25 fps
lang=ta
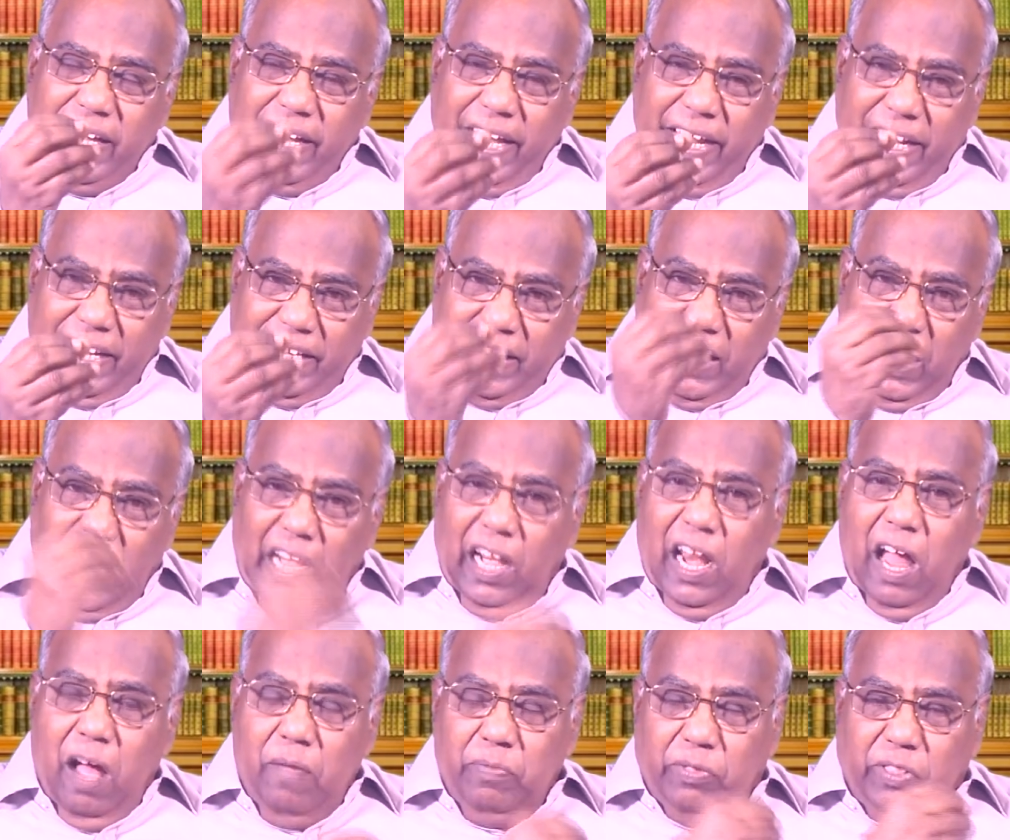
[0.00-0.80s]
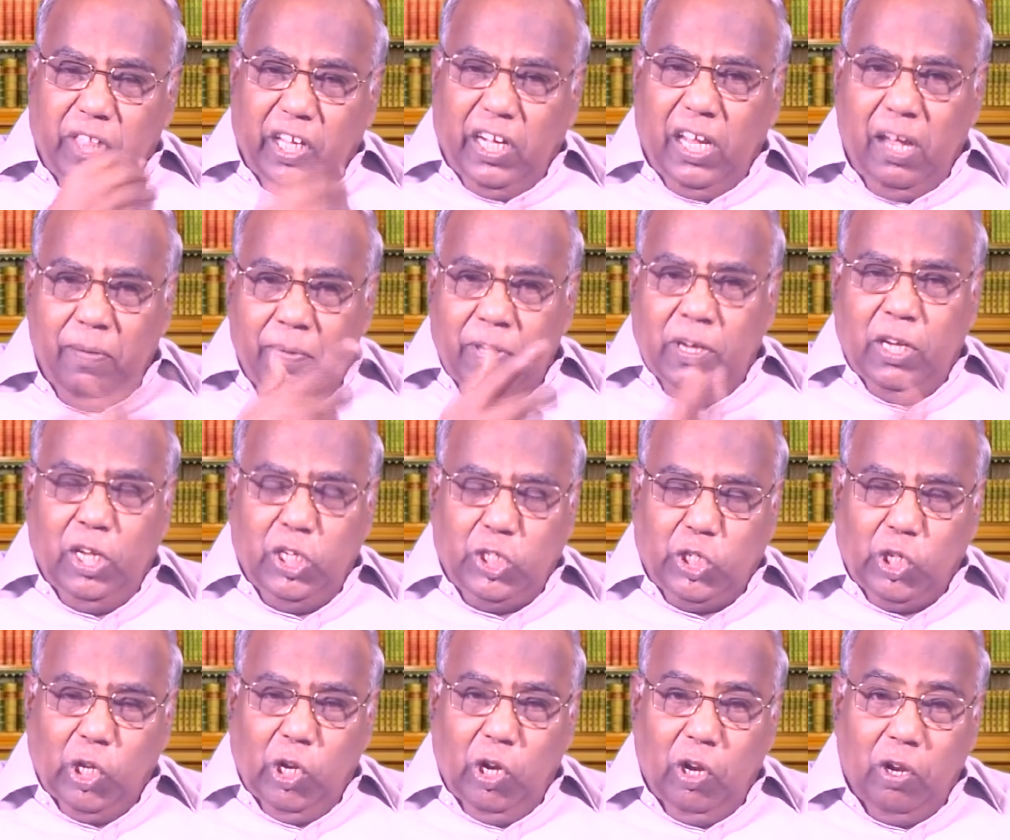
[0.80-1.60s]
எனக்கு எல்லாம் தெரியும் என்று
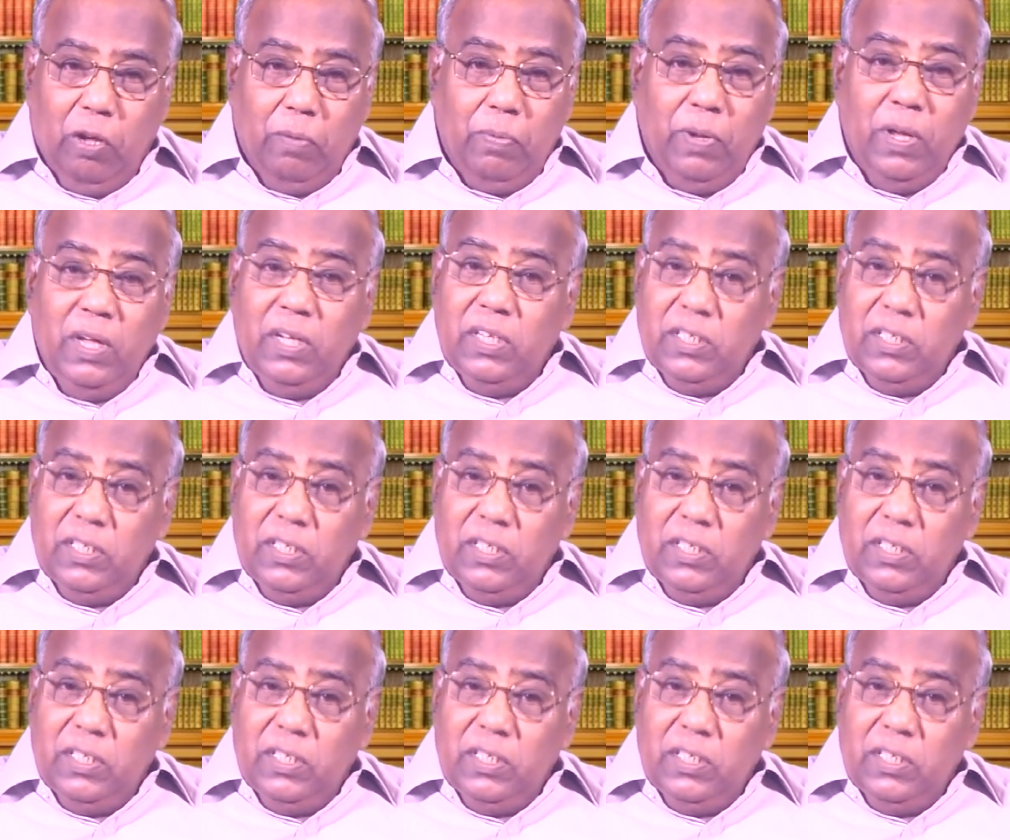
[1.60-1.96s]
சொல்லும்